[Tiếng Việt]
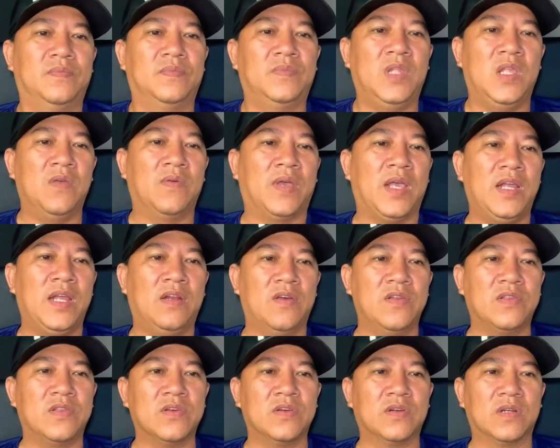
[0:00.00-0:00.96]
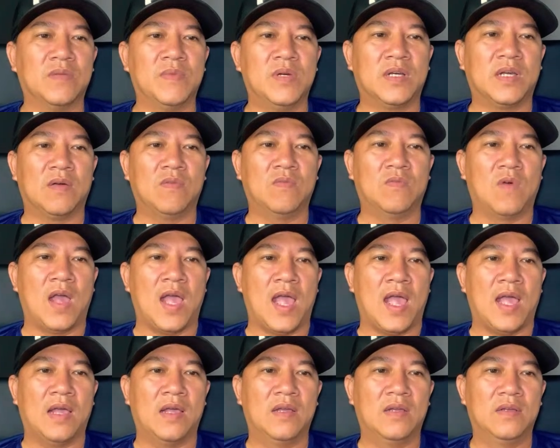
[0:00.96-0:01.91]
nhiều khi nói trước nó bước không
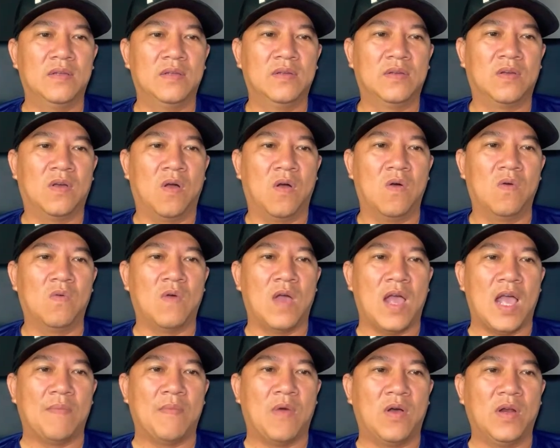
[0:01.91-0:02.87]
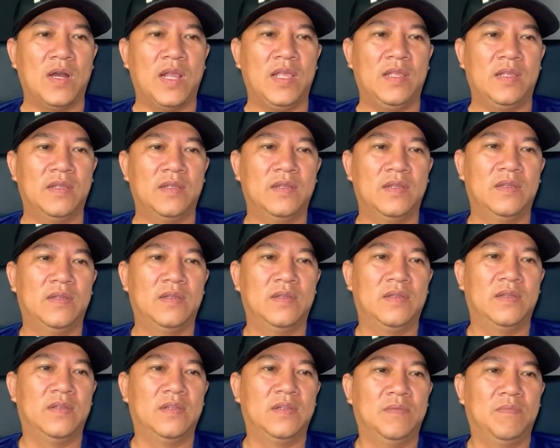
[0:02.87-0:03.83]
qua khổ quá bỏ đi
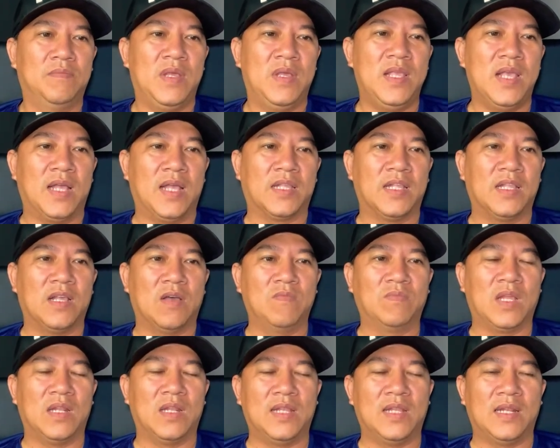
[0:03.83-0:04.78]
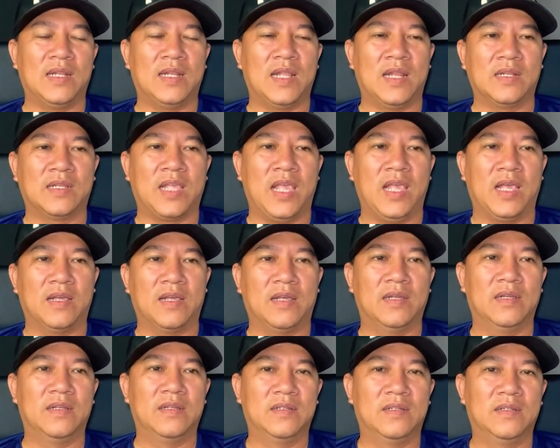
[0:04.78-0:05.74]
bây giờ tới thông tin anh anh kiệt
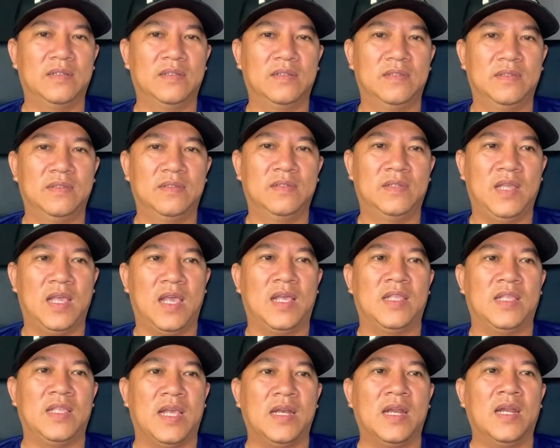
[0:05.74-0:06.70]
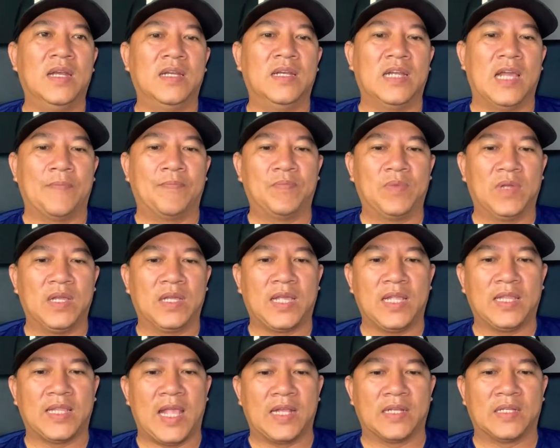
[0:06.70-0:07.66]
ha gia đình gặp
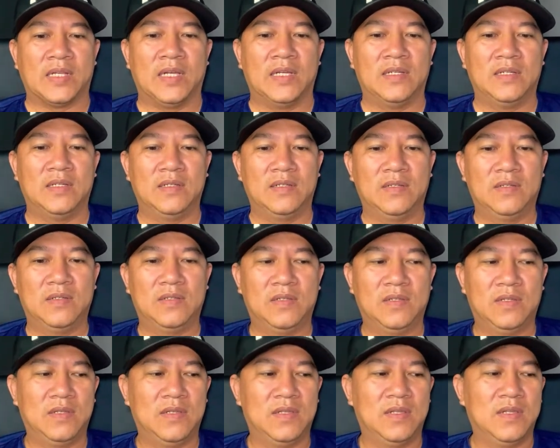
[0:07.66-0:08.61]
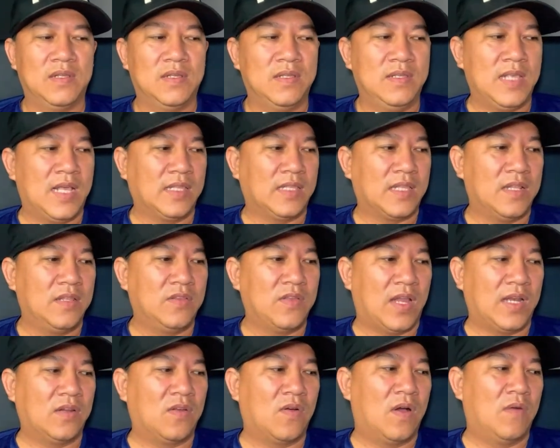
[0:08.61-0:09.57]
cái tang sự nhắn tin cho
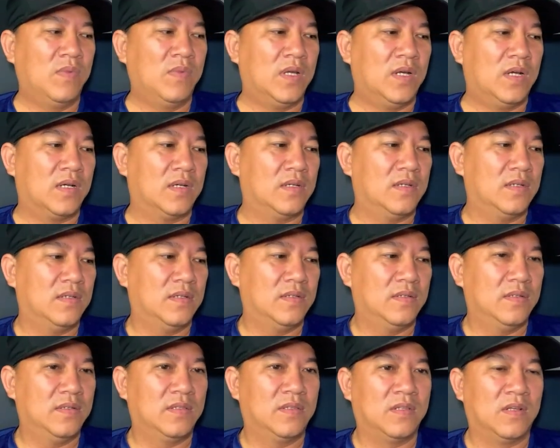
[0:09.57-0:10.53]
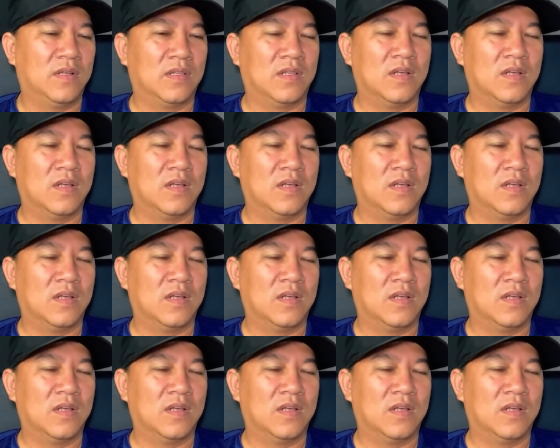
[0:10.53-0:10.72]
anh con không được thường